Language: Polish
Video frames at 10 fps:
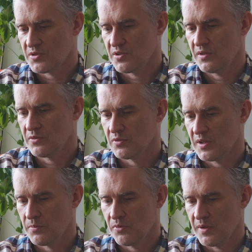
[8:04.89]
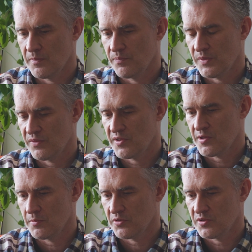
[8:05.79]
czyli tutaj byłem w
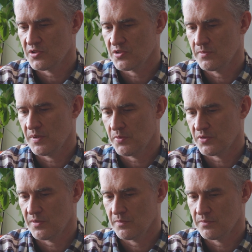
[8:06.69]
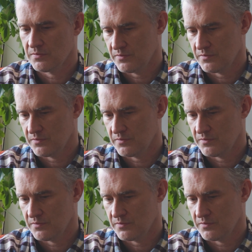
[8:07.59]
liceum lotniczym, a potem